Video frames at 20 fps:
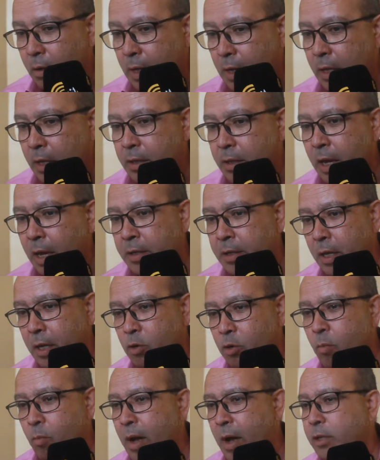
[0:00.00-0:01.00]
كانت لان
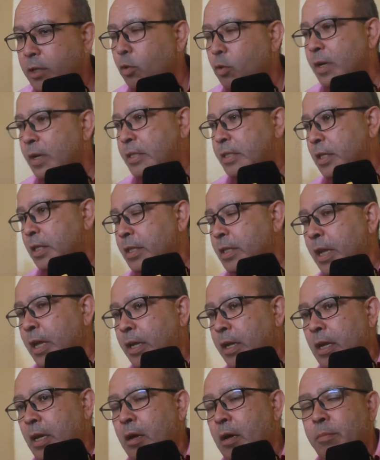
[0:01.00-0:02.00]
اليوم واحد الدوره
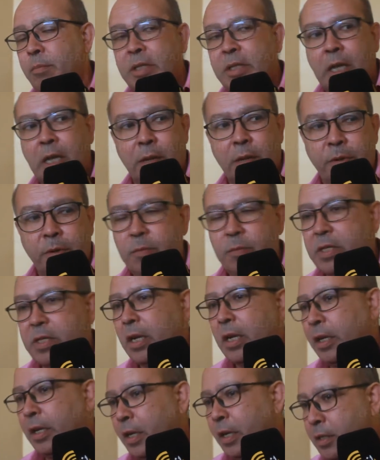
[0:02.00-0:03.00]
استثنائيه بطلب من
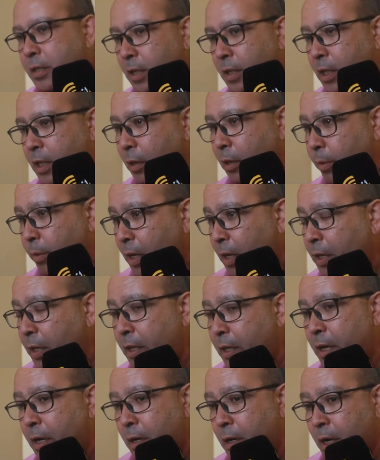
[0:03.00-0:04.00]
ساكنه سي الطيبين
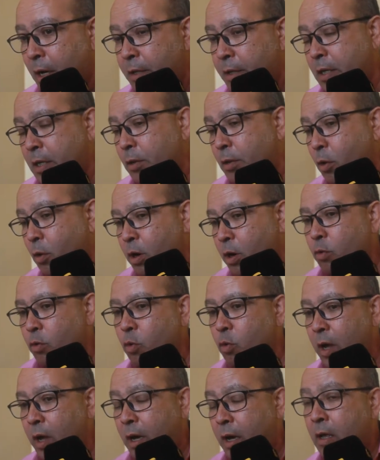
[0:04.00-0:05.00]
لان كانت الدوره
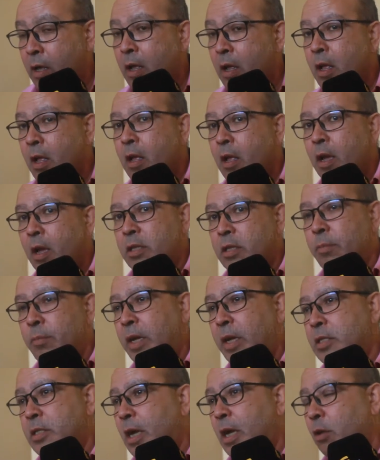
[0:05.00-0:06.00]
الاولى
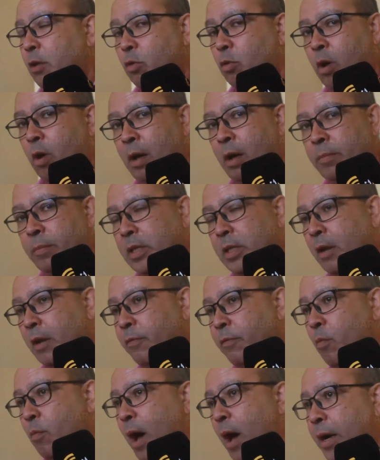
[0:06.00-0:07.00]
تم اسقاطها من
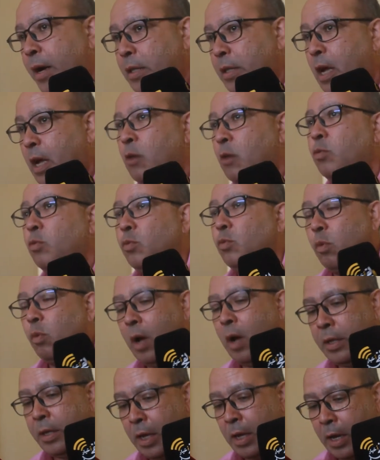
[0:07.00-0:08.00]
طرف المعارضه
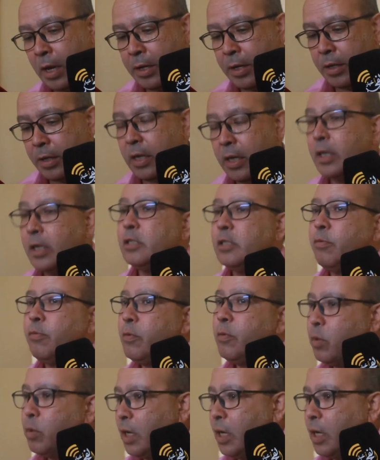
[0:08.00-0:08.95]
وانا انا ذاك كنت في